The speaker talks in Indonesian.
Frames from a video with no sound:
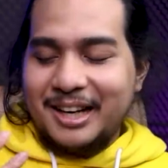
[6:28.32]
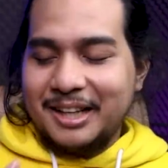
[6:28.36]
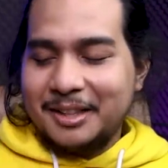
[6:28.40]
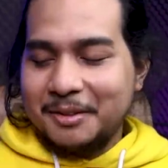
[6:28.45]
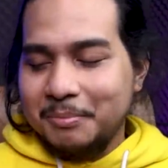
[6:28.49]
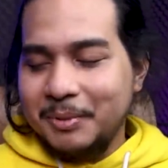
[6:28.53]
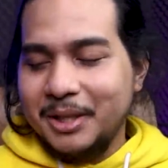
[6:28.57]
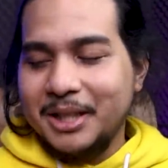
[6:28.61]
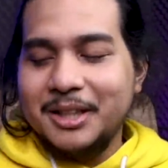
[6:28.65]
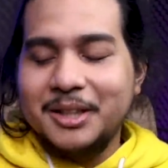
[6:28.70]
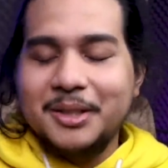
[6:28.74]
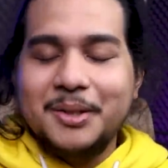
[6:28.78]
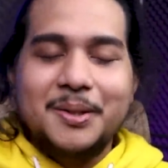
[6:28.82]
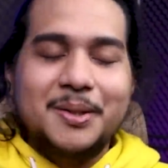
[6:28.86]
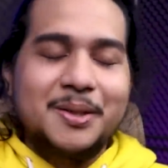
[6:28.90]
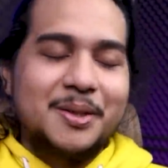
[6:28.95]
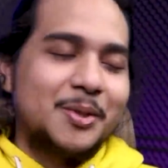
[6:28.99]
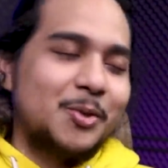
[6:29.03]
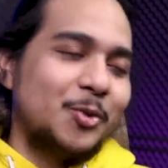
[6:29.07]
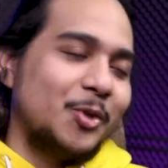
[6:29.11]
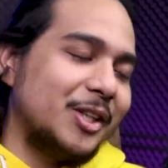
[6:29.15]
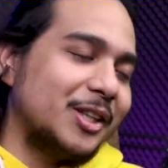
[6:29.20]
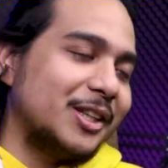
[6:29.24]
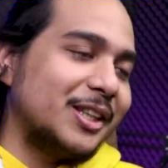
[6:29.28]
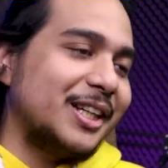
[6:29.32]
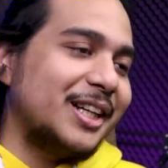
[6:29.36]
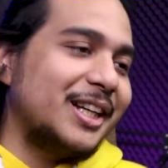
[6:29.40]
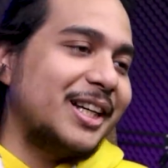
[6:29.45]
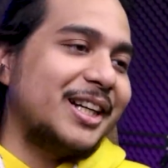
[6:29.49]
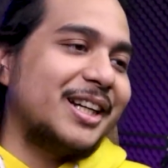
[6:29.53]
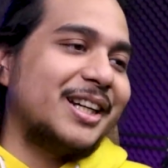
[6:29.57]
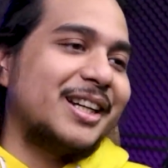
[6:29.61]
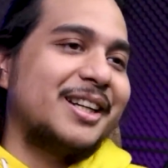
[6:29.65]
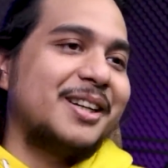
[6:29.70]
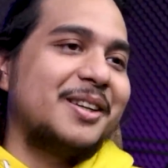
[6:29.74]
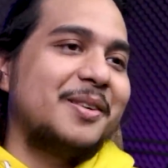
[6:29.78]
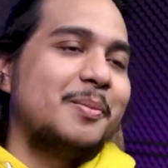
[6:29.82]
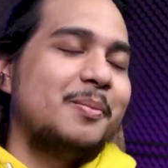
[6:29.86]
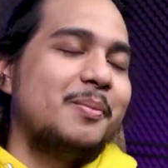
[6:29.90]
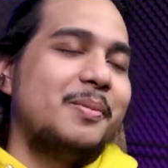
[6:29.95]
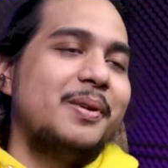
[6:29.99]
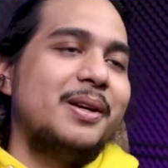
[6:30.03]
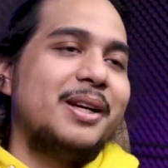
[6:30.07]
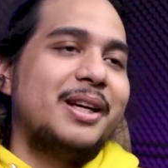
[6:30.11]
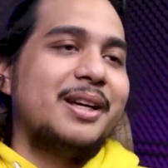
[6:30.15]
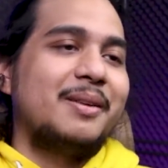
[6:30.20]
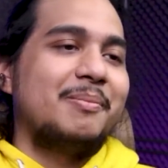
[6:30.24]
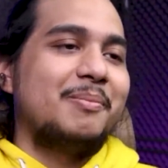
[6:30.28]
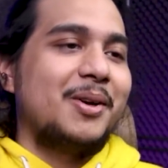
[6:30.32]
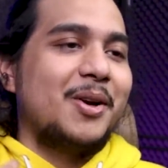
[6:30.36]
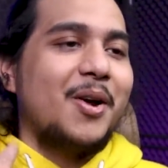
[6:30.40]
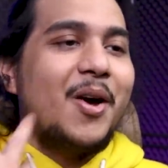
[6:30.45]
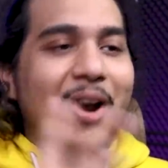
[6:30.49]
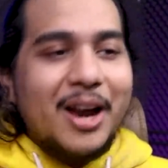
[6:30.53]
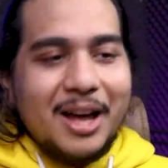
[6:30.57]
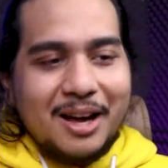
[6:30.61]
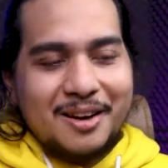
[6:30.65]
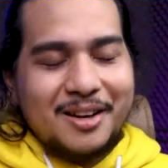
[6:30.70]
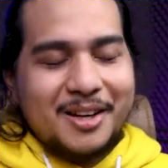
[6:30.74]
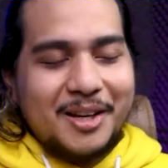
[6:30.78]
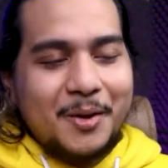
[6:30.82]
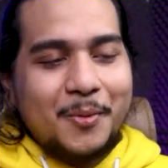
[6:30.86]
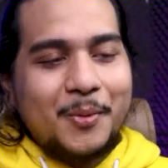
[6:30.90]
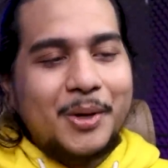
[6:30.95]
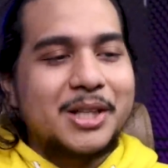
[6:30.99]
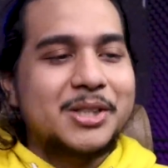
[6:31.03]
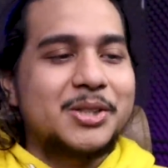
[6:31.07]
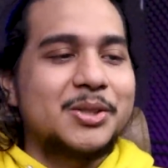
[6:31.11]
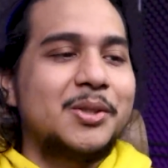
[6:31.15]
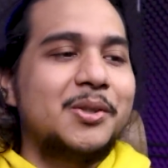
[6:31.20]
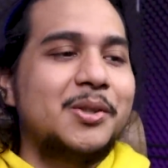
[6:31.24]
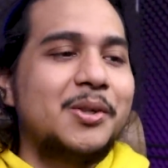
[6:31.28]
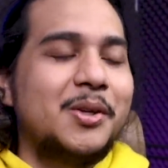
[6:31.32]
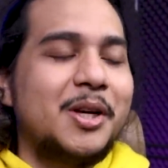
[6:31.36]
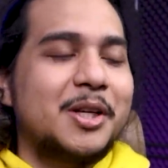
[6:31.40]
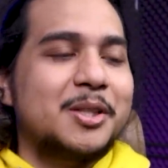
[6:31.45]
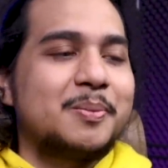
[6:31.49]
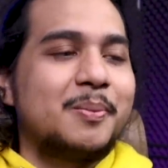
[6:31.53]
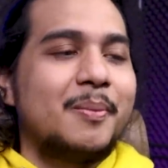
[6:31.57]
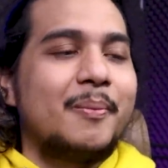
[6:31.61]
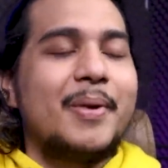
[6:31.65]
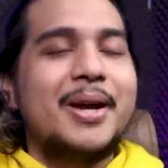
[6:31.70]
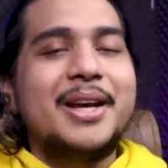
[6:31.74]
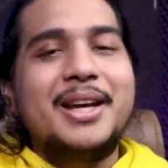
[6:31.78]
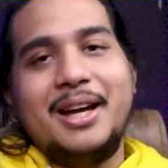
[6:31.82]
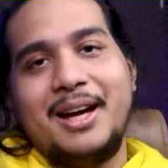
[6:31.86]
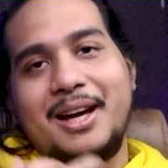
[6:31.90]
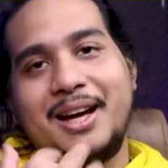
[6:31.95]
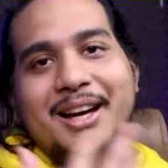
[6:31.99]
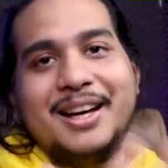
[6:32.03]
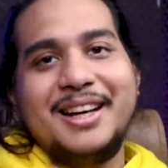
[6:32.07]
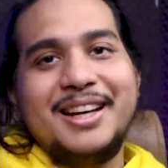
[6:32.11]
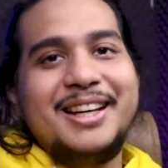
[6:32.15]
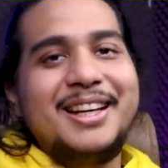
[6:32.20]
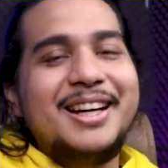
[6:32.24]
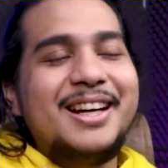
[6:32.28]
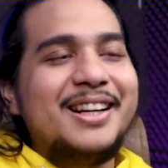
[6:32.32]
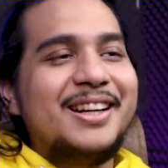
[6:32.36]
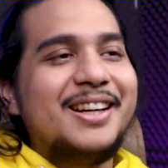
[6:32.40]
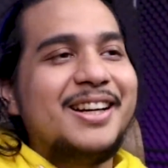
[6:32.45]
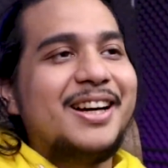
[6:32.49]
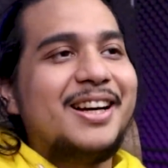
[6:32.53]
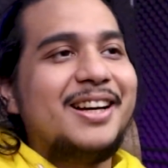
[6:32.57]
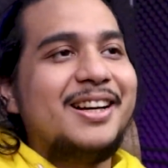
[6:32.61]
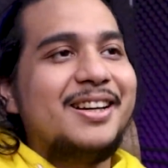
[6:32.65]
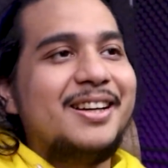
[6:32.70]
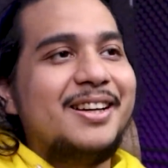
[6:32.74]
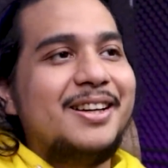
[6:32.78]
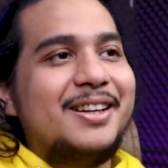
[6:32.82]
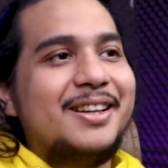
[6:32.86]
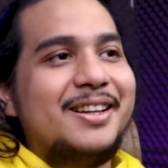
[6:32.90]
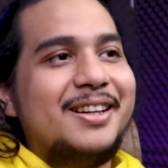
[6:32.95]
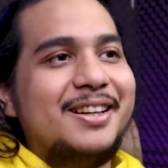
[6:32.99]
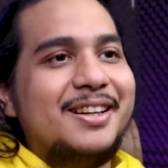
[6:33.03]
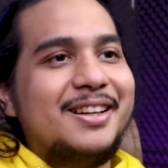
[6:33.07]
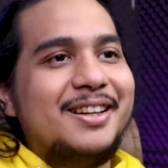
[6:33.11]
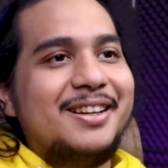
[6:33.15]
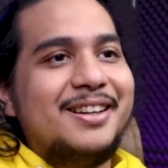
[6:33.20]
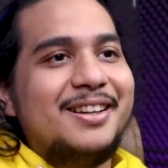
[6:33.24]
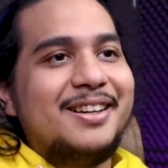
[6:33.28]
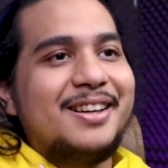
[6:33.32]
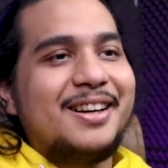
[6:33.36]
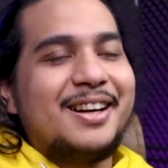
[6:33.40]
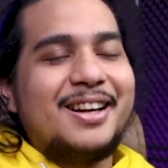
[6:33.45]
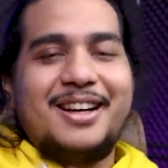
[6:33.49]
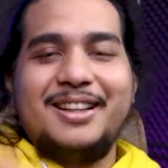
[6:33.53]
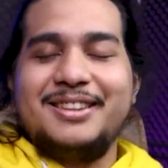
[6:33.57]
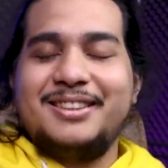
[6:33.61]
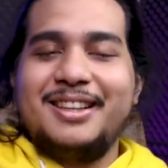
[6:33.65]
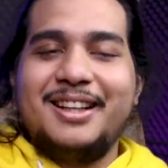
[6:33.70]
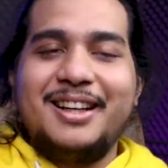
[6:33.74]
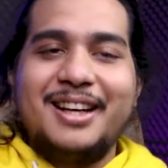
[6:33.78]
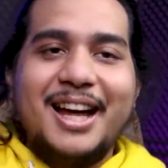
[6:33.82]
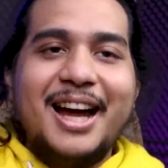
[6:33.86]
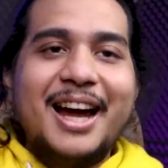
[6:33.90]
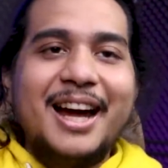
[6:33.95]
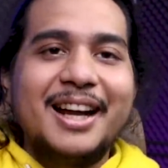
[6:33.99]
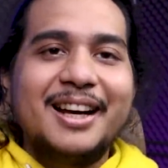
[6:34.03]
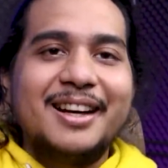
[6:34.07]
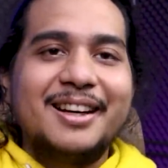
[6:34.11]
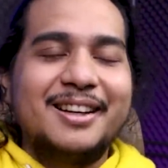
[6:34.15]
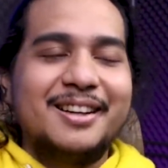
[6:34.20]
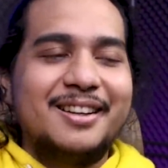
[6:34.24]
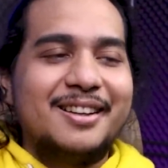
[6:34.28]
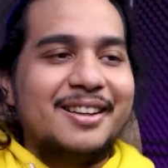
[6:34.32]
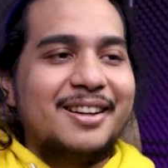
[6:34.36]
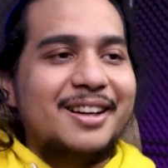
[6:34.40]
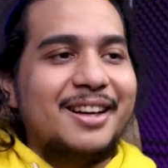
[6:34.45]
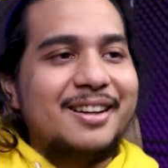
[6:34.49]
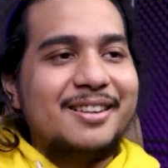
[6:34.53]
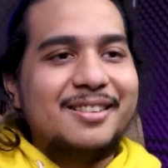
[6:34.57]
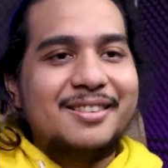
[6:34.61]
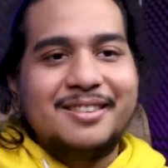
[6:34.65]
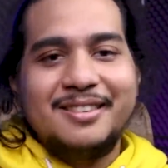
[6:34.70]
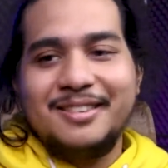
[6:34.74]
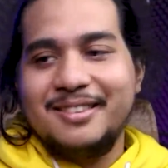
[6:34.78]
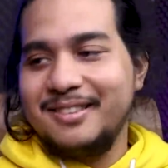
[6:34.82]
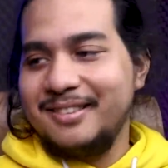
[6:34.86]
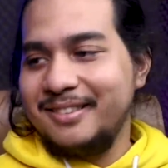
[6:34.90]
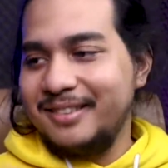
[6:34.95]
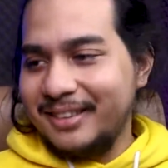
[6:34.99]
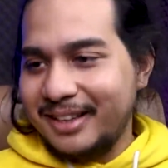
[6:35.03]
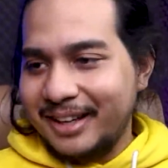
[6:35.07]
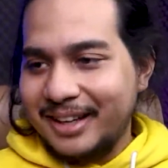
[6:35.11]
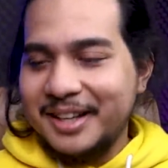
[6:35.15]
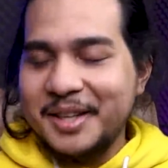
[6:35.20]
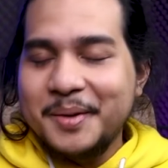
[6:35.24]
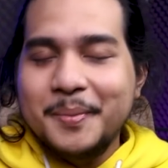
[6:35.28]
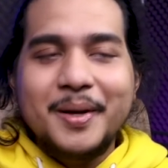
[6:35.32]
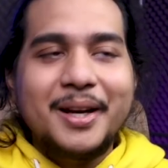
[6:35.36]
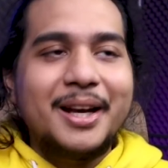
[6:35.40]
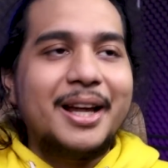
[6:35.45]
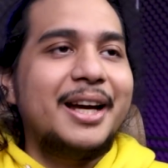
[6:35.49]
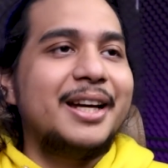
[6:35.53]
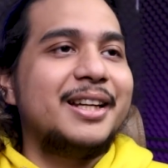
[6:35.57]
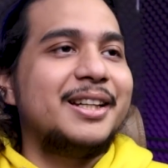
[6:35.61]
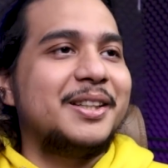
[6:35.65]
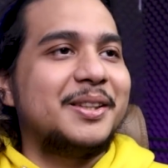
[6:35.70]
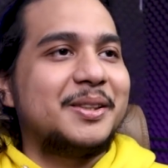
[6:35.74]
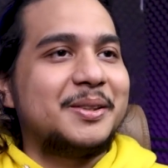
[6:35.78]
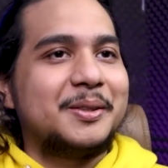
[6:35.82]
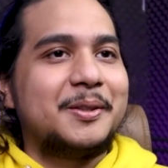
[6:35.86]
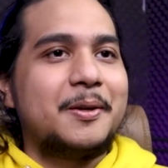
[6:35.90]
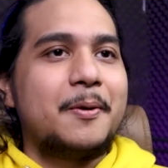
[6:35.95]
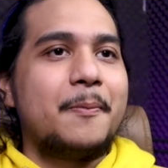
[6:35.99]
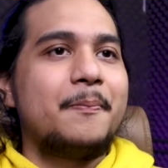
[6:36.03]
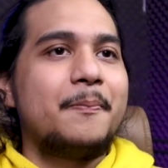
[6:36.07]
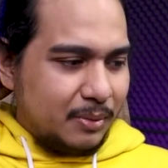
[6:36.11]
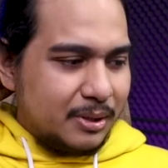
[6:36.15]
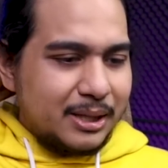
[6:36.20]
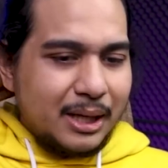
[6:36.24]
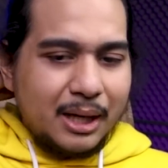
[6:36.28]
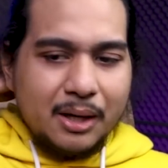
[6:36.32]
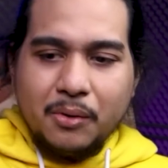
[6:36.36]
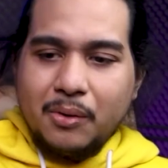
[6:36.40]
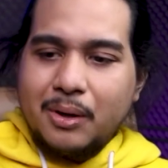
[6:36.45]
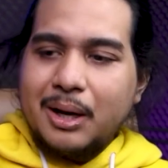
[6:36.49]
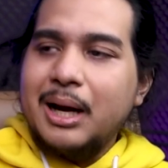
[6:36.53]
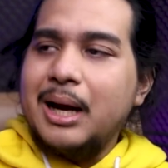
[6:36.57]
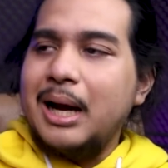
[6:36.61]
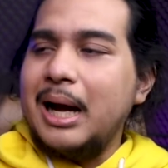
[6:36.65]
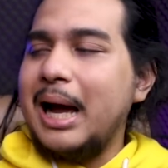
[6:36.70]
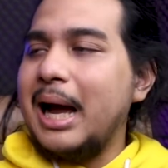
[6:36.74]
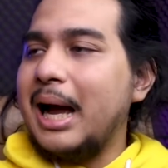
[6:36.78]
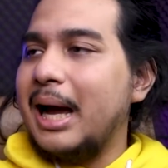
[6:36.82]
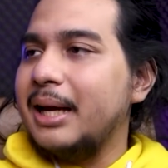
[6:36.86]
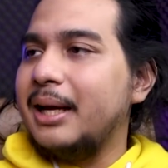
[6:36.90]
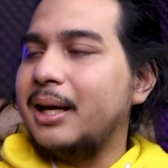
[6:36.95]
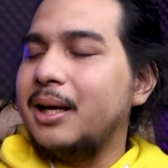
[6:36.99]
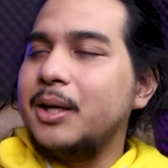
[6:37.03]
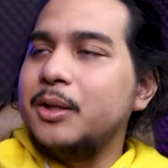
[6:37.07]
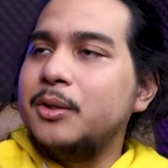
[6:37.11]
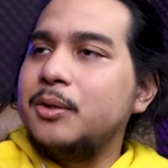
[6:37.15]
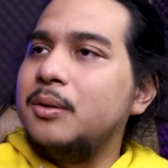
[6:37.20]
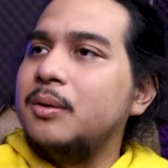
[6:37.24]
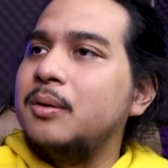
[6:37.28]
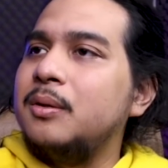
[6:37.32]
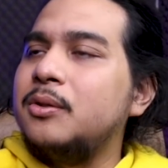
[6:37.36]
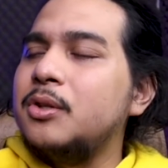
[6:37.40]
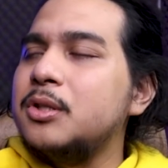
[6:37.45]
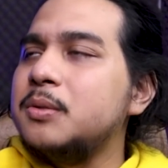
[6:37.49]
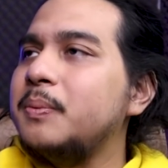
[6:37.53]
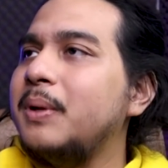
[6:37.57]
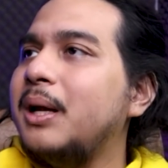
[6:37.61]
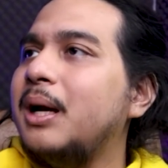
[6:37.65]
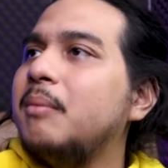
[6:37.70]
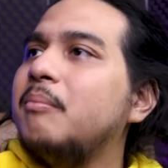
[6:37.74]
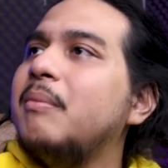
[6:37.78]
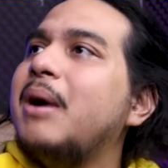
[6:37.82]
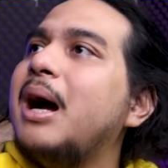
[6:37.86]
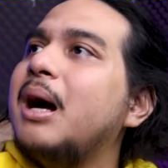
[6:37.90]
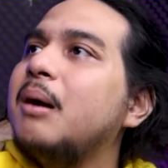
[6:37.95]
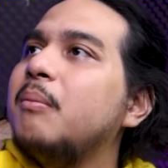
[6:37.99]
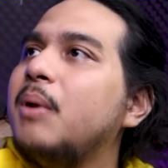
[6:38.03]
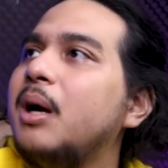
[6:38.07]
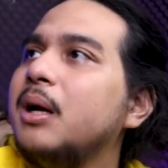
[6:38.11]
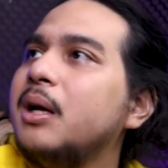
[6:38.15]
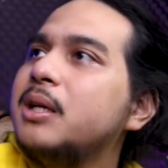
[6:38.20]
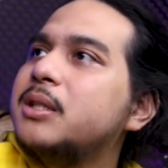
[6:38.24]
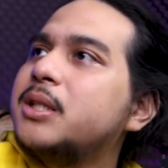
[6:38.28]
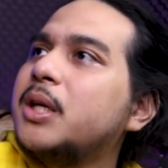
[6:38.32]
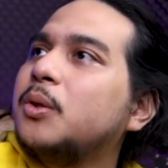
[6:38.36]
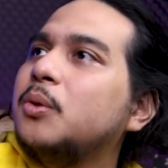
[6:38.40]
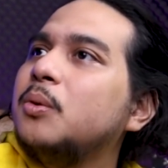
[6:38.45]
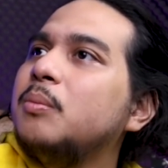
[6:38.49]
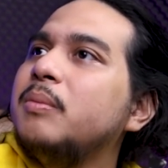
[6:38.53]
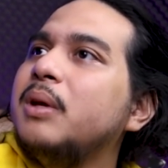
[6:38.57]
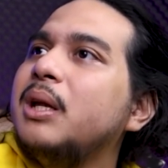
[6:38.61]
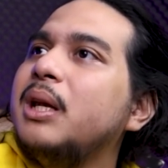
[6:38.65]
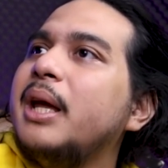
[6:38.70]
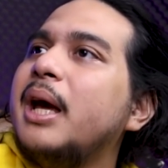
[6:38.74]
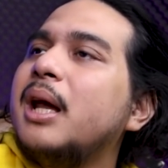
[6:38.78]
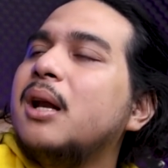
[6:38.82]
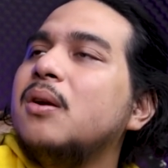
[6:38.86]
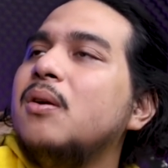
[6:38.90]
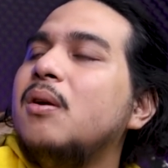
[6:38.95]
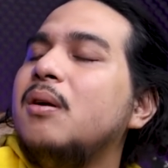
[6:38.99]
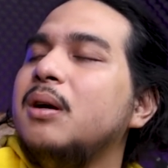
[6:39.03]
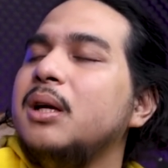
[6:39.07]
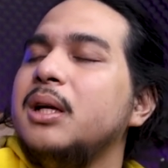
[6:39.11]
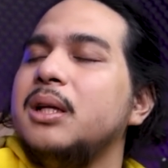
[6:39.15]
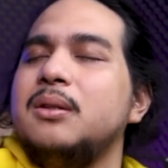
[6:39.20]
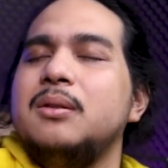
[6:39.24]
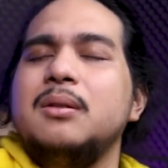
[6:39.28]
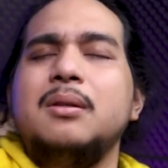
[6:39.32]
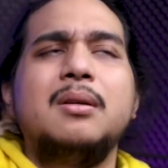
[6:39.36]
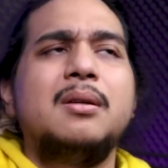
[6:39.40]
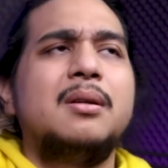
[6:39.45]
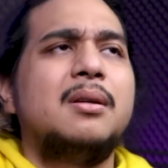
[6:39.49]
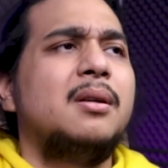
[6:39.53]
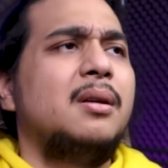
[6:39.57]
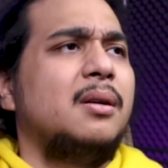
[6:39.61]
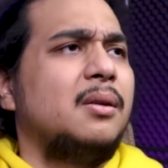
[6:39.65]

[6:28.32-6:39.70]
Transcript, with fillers: admin Twitter menolak request lu, lu harus membandingkan dia dengan karakter lain, dengan anime lain gitu. Misal lu ke A ya gitu, terus bilang, "Bang, bagi satu miliar dong" gitu.